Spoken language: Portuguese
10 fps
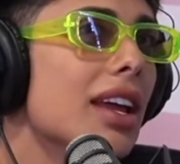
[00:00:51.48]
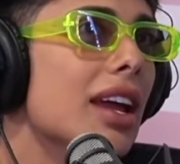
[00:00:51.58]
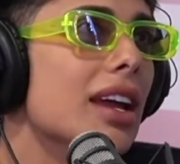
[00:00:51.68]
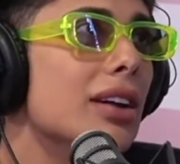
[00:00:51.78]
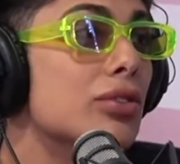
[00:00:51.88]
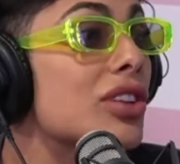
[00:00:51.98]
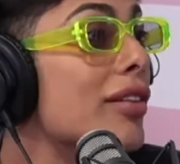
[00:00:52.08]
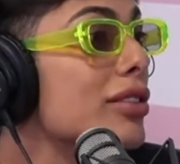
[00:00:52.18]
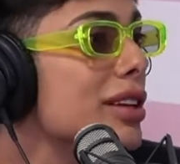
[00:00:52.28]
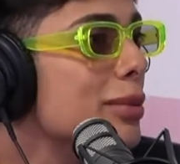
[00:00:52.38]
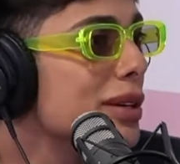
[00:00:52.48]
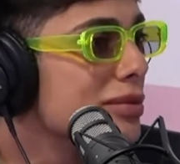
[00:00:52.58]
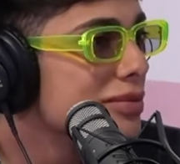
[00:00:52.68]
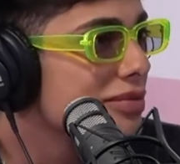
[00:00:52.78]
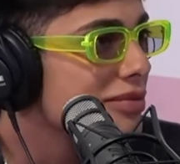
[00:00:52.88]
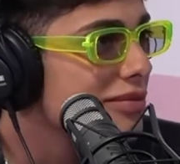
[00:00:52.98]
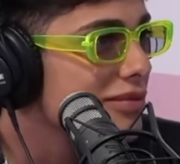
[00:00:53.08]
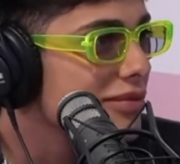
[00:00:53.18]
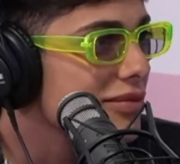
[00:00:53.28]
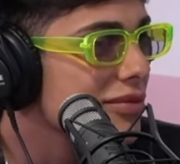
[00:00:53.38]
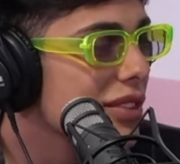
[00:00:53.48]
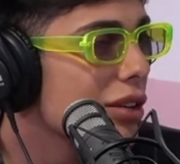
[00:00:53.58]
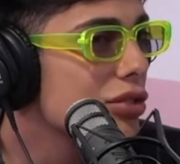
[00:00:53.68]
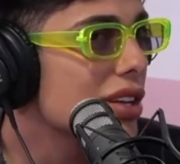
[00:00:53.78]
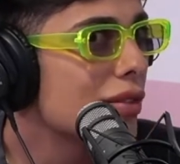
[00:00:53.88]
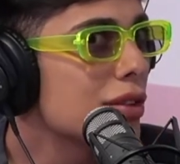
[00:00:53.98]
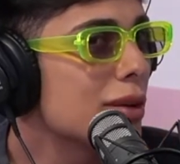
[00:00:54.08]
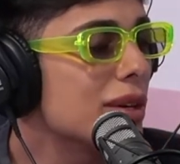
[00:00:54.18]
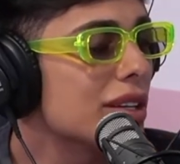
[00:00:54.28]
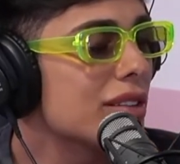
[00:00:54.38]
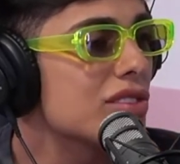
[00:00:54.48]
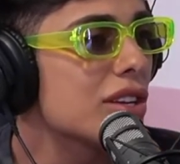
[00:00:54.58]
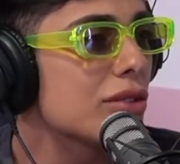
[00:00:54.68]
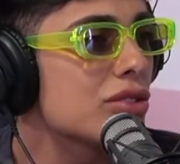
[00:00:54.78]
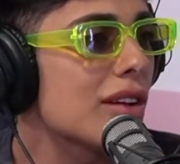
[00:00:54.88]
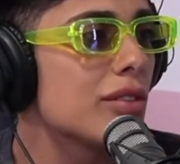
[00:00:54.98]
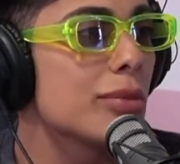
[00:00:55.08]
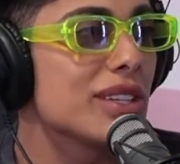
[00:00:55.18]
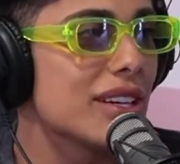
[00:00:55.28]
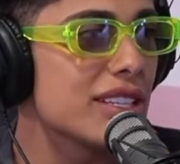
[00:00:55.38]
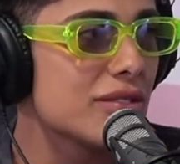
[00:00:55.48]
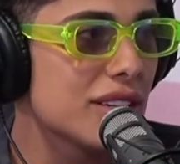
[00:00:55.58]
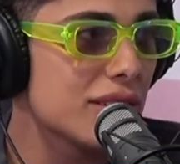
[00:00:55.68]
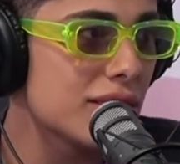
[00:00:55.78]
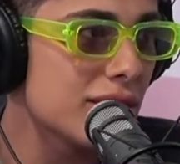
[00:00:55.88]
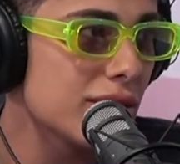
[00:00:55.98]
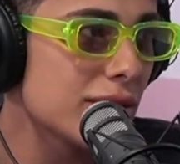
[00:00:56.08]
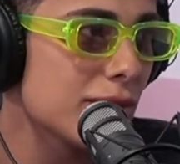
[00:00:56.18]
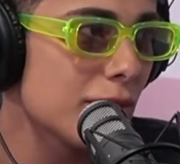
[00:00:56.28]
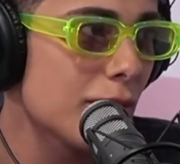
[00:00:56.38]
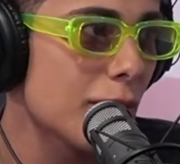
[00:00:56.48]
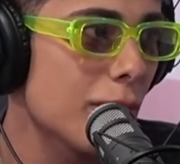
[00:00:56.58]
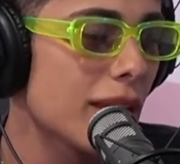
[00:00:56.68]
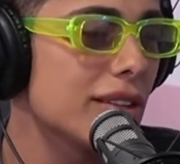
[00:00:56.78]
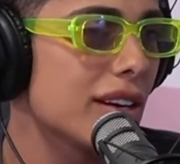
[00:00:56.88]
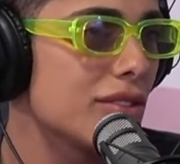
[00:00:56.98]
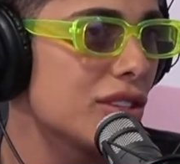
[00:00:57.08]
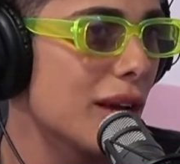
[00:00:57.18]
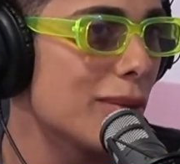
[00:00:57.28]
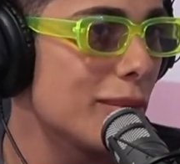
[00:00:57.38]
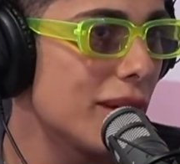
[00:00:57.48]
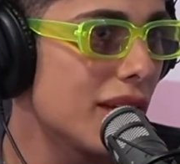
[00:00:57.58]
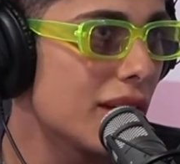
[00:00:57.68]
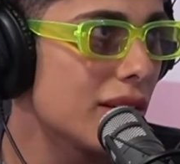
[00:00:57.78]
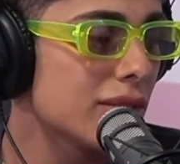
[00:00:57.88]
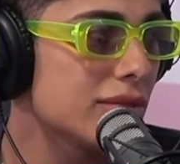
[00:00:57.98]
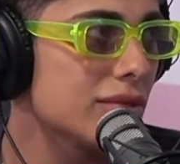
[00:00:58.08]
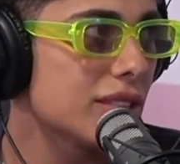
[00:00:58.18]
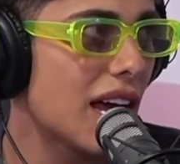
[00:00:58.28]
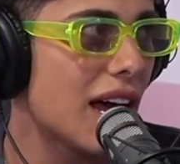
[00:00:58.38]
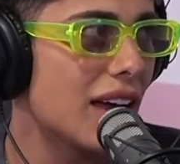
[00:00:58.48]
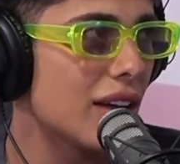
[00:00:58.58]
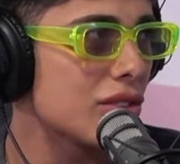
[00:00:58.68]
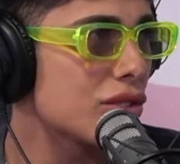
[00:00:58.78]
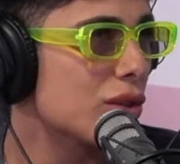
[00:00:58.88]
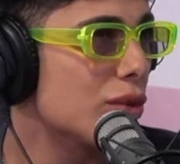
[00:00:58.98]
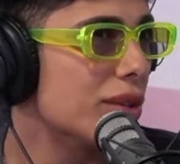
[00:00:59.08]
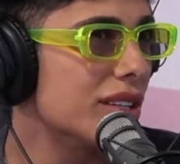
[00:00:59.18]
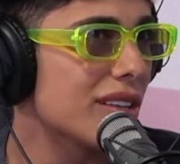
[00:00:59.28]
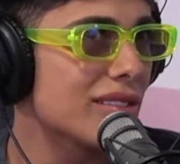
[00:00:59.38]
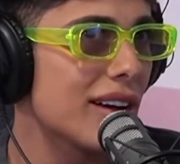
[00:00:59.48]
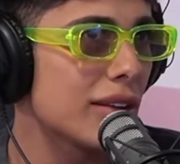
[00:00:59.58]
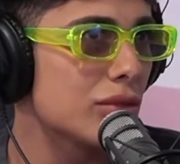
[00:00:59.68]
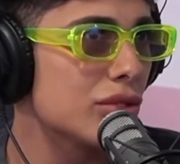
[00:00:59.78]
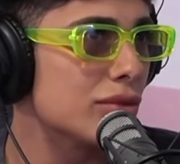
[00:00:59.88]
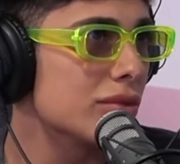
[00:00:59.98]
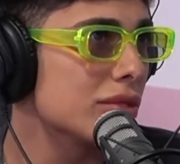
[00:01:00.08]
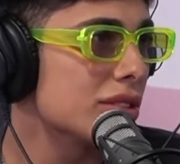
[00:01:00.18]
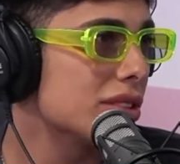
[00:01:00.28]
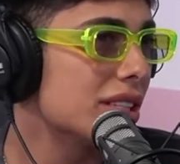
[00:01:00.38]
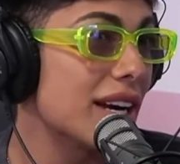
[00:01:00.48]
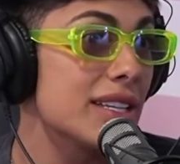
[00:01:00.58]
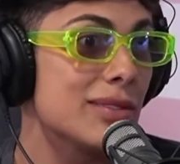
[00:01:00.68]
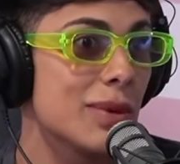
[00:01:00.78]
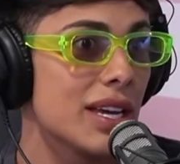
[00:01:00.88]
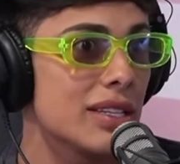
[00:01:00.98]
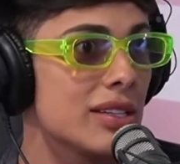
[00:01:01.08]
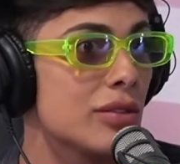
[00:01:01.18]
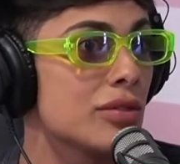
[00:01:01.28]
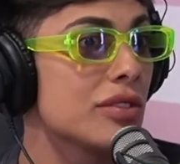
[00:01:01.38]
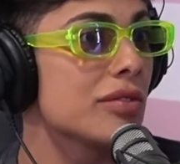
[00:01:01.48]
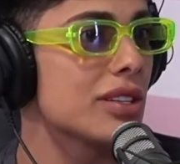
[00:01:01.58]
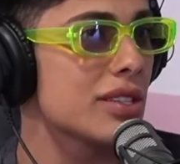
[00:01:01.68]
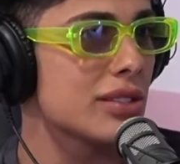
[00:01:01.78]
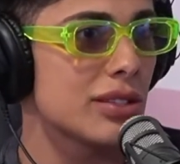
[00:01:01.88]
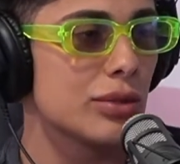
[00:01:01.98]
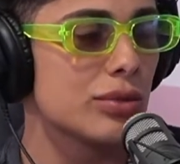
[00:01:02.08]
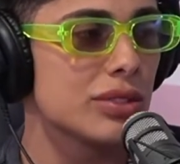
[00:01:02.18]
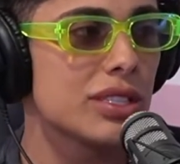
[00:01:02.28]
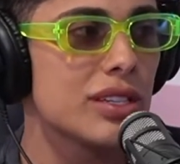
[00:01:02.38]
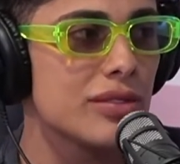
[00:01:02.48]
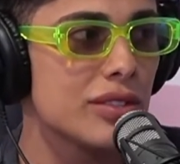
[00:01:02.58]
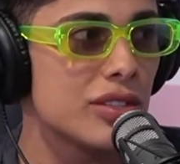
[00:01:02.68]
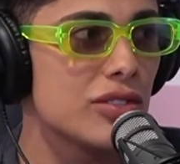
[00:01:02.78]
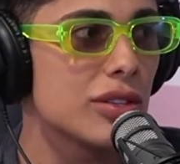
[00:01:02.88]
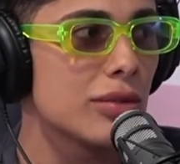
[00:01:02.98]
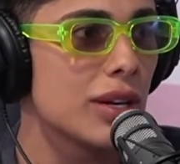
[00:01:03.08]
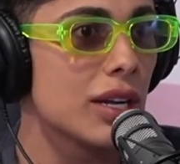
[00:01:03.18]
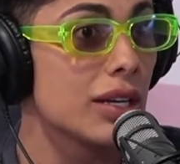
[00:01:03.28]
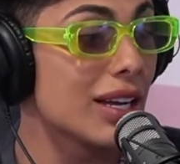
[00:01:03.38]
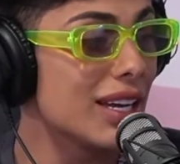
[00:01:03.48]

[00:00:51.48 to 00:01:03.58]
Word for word: É Gustavo Lima. Gustavo Lima. Eu entrevistei Gustavo Lima três vezes entrevistei a primeira, aí acho que com um intervalo de uns três meses eu fui fazer a segunda entrevista com ele.